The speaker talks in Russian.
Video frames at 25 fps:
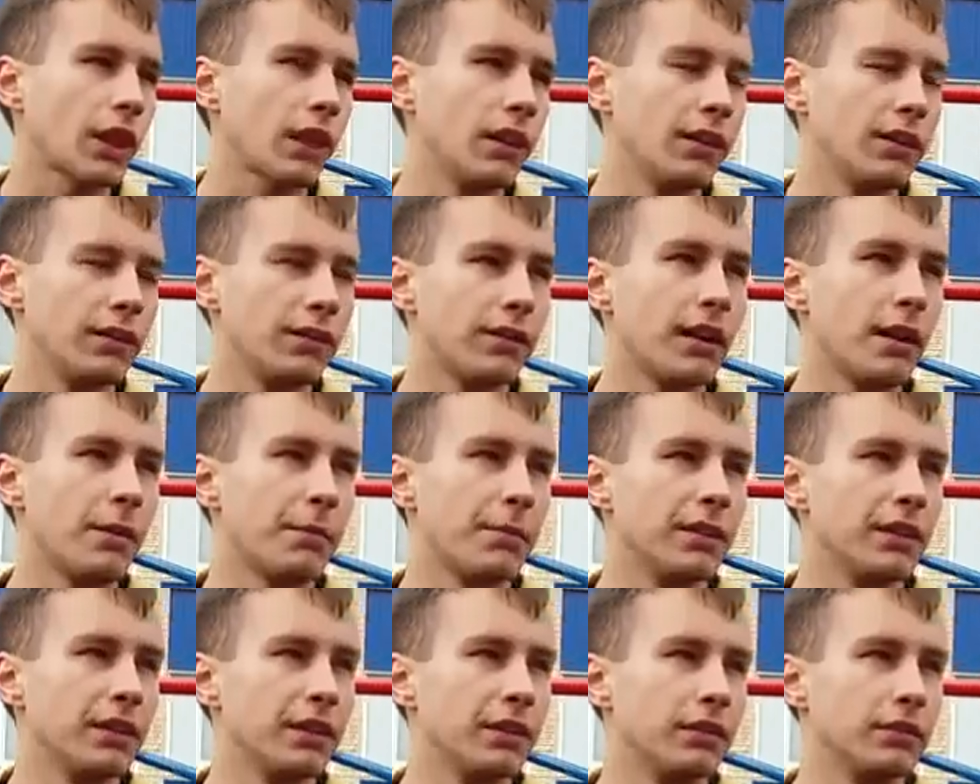э,
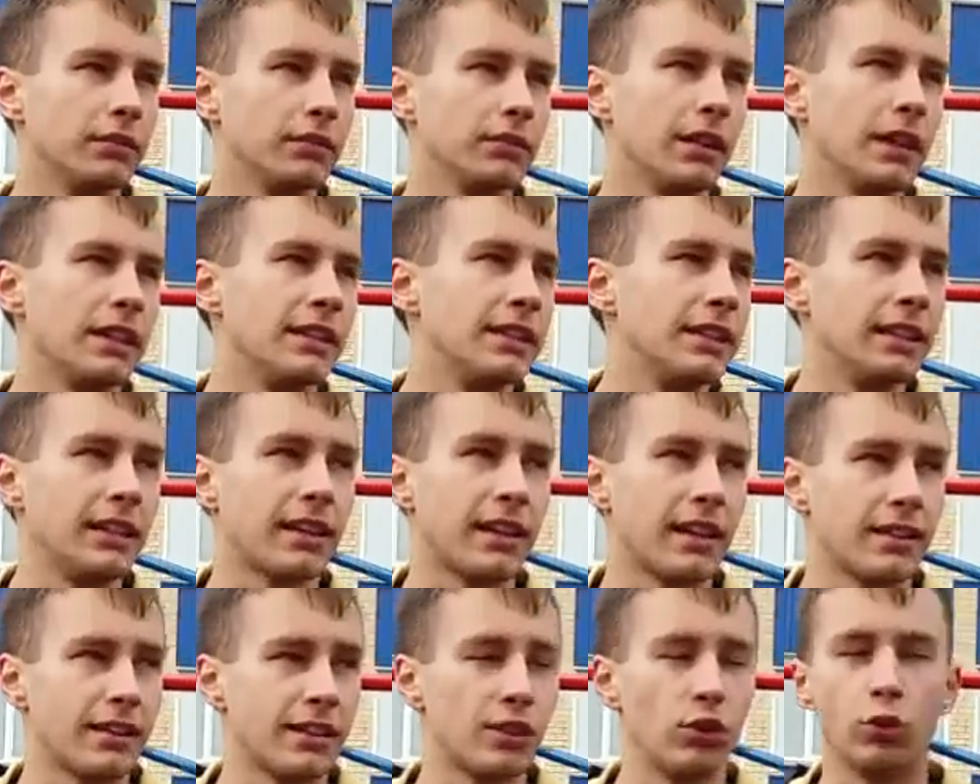дабы один
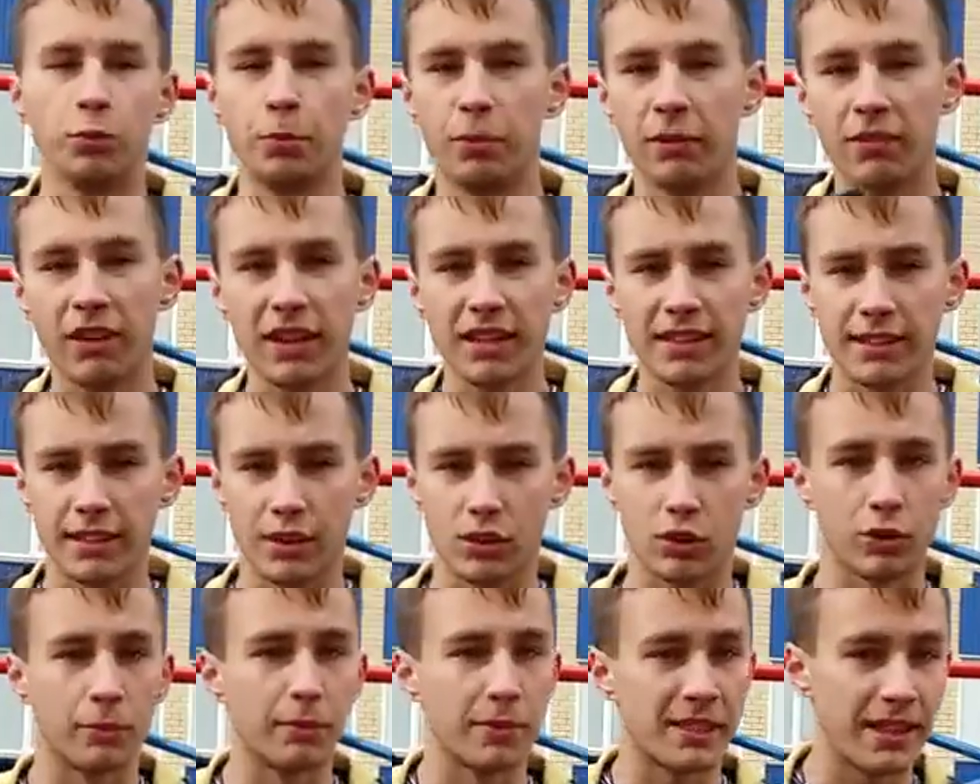раз не убиваться,
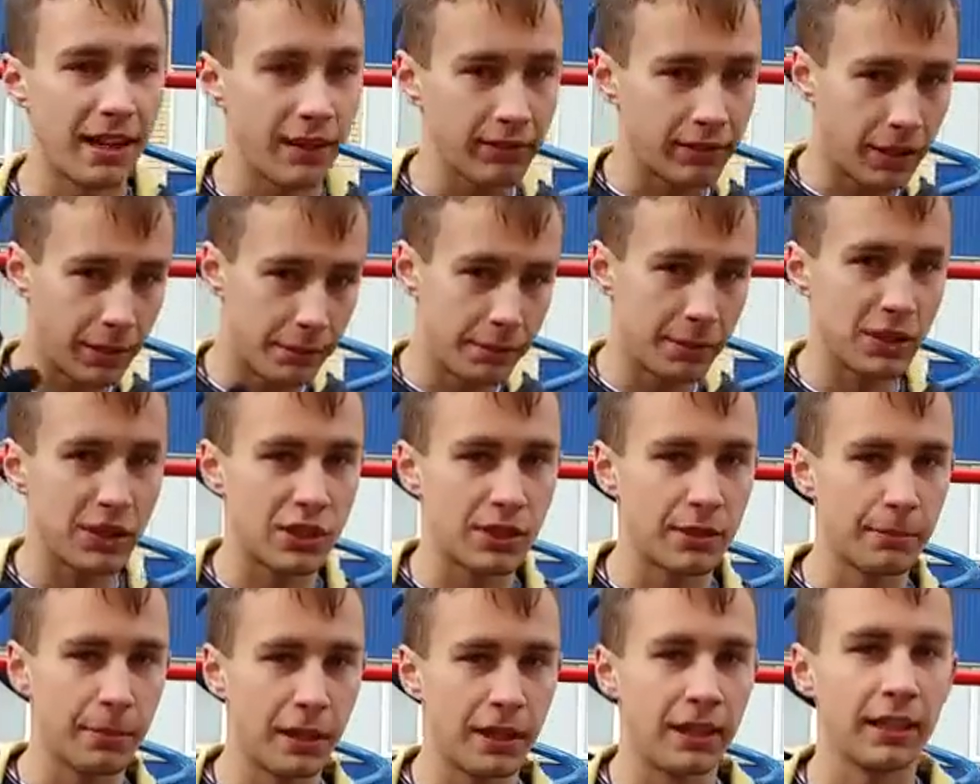чтобы завтра
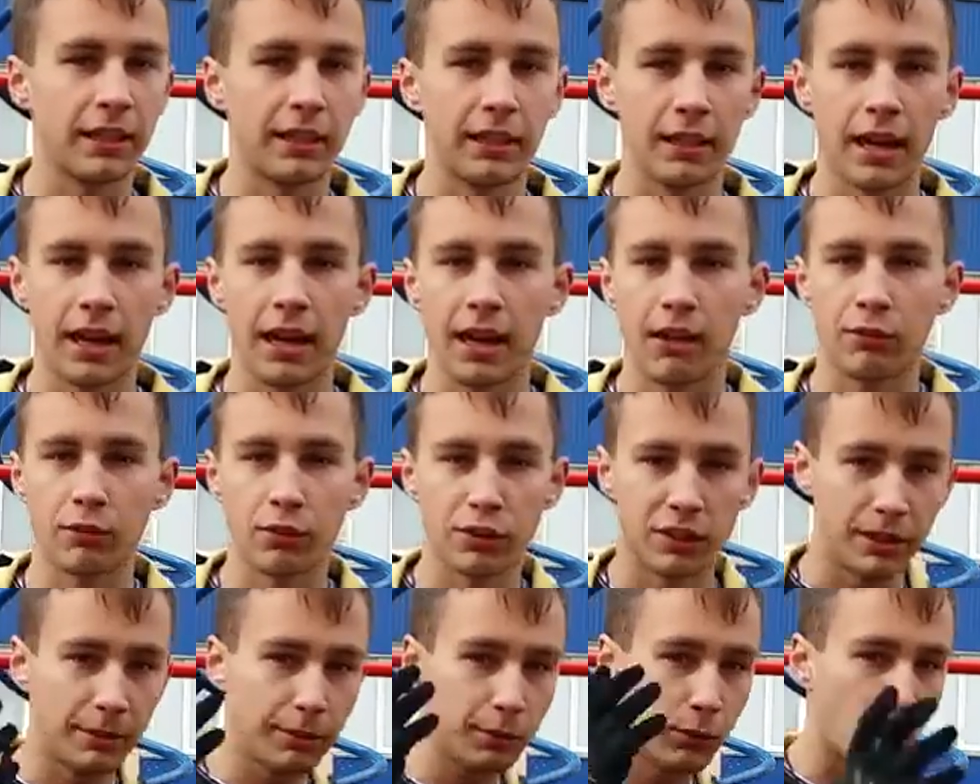мышцы болели, а
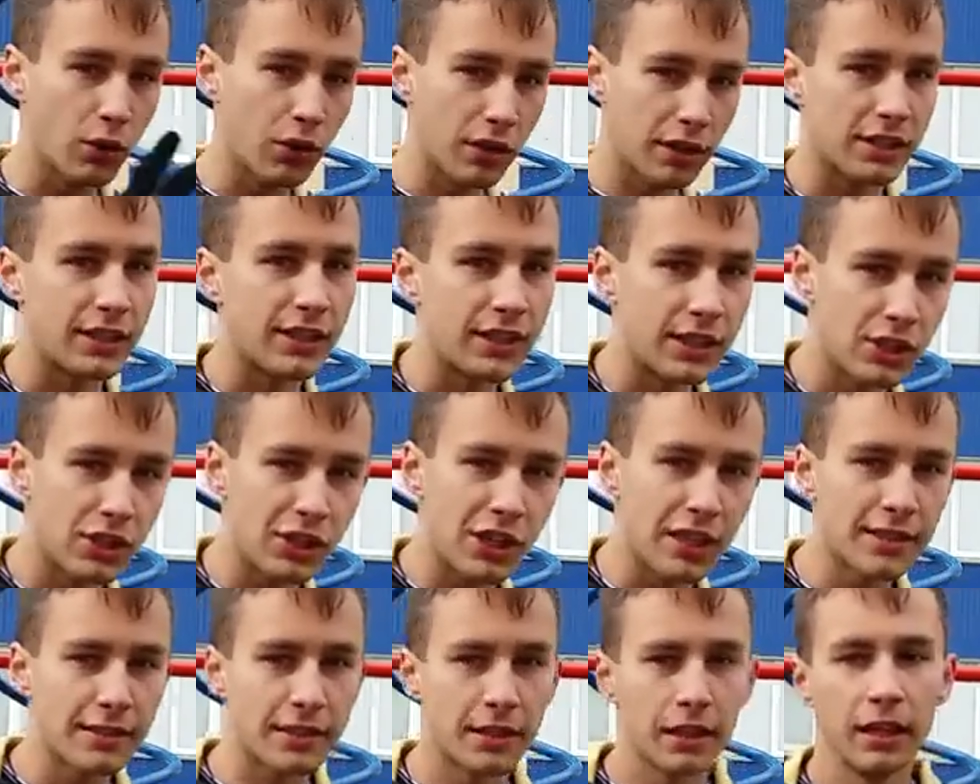вот немного
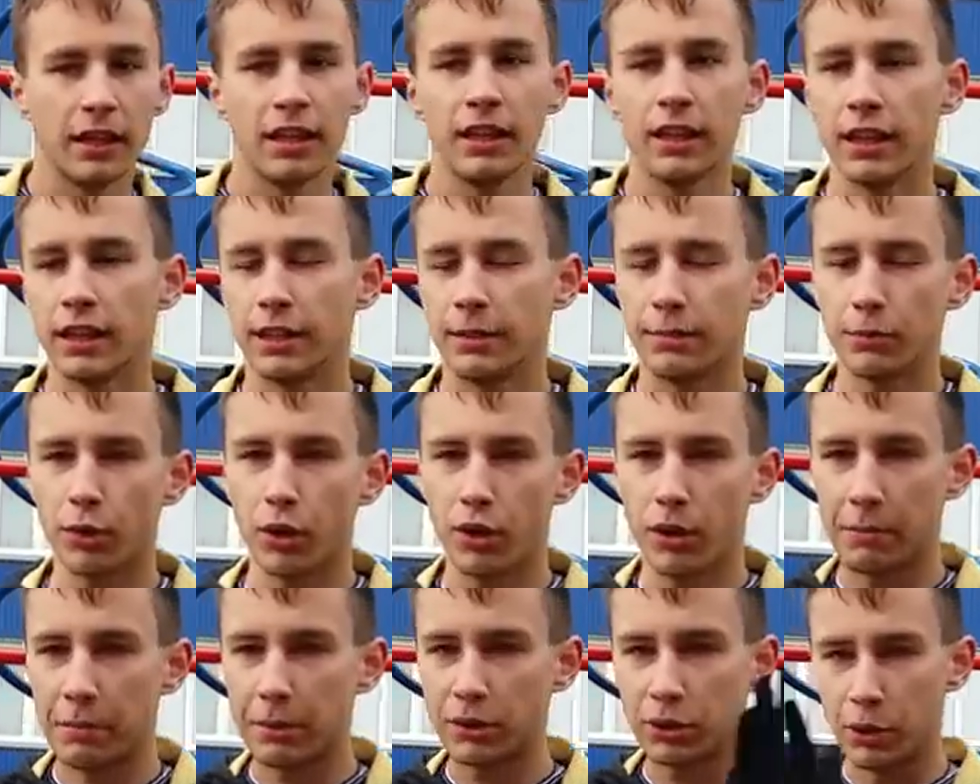сейчас и
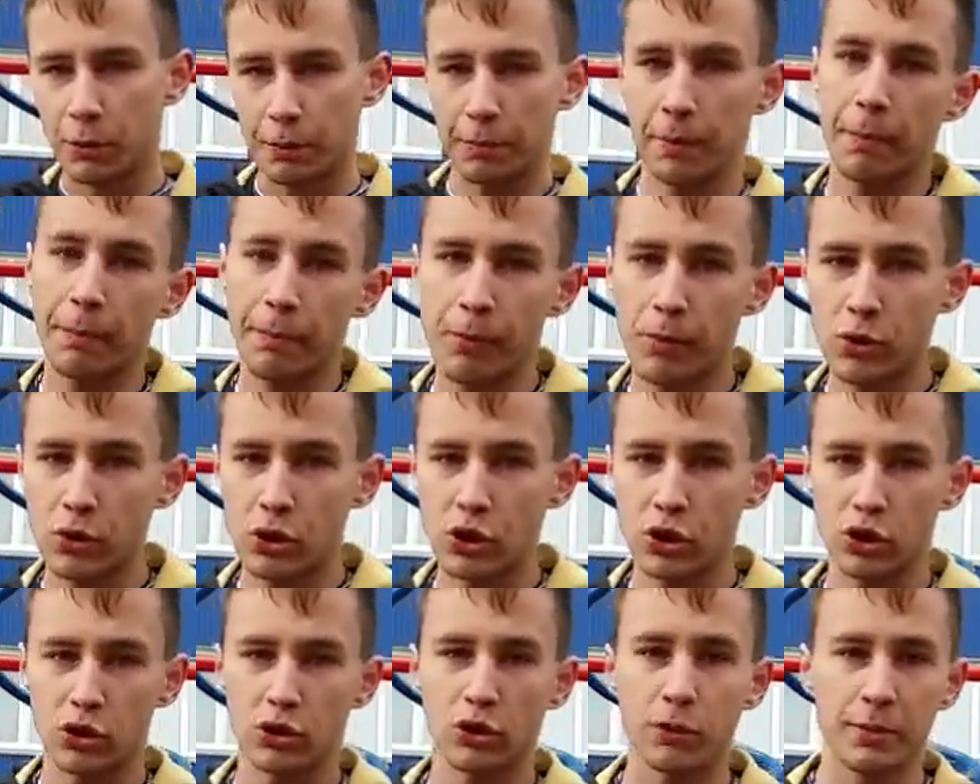немного потом
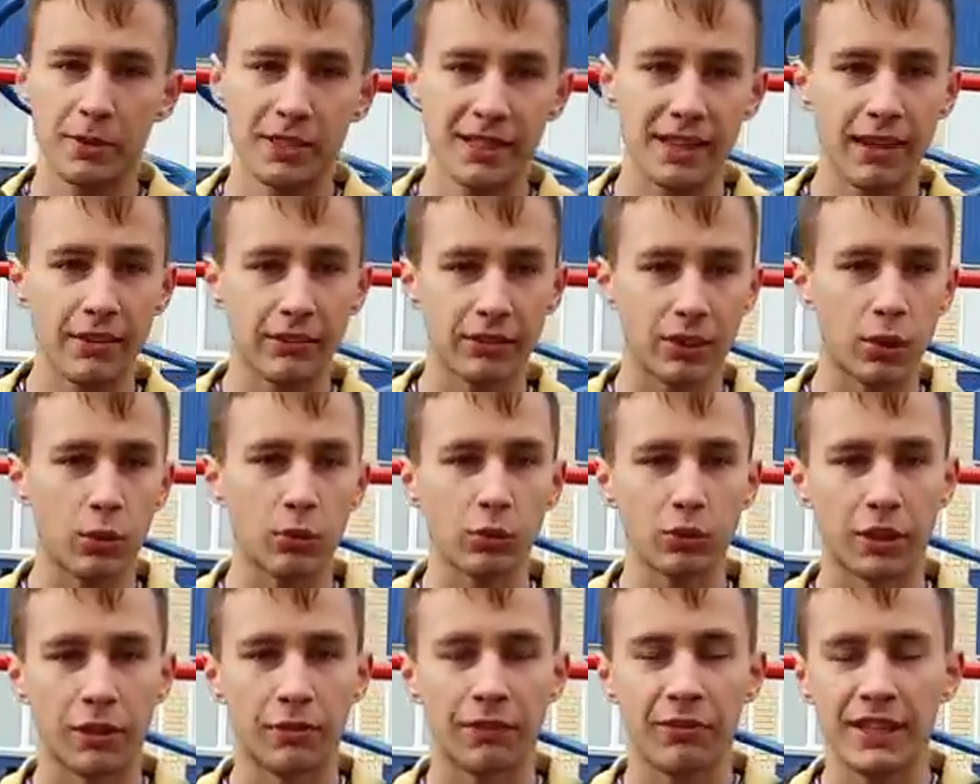попозже, чтобы завтра
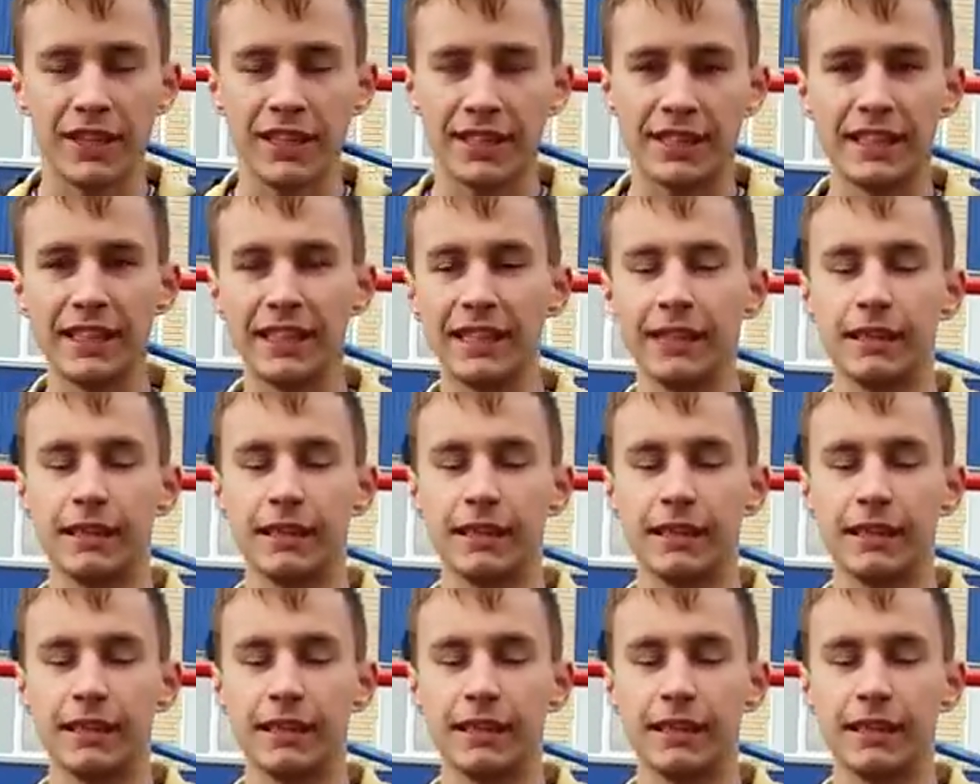утром выйти